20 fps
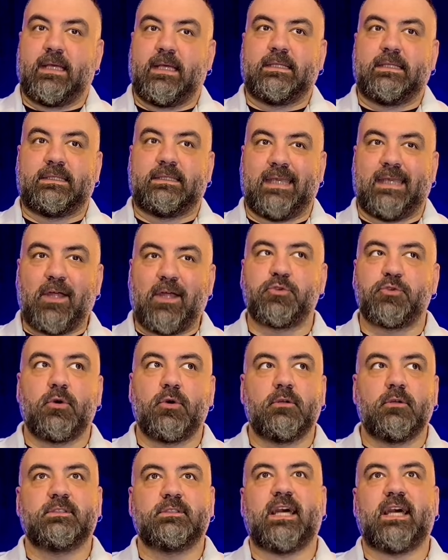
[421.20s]

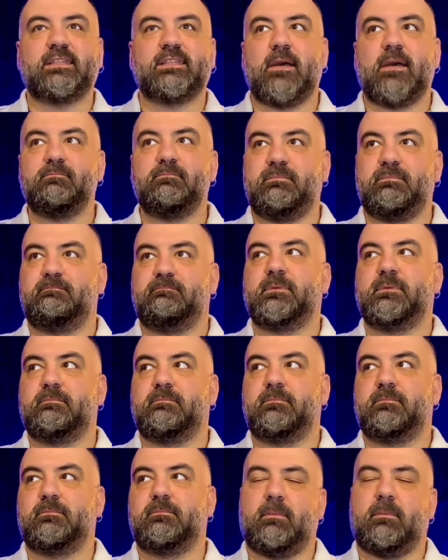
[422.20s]
Tiyatro zaten
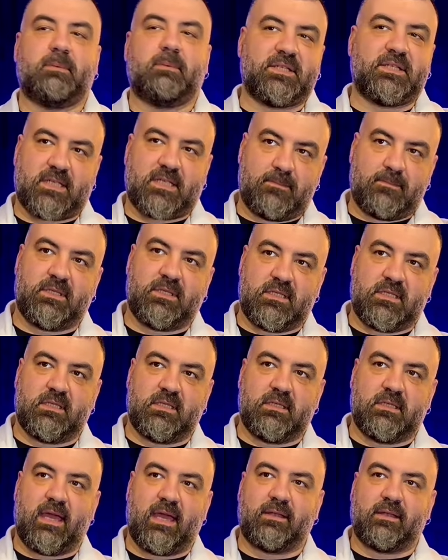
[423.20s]
başka bir şey.
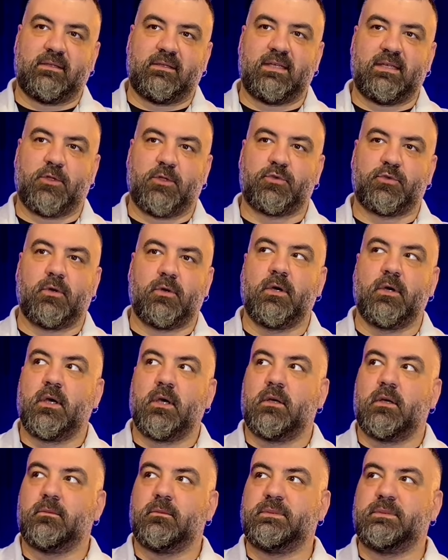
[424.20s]
Yani tiyatro
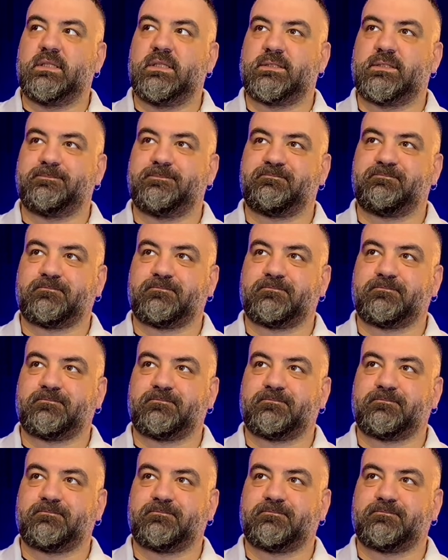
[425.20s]
bir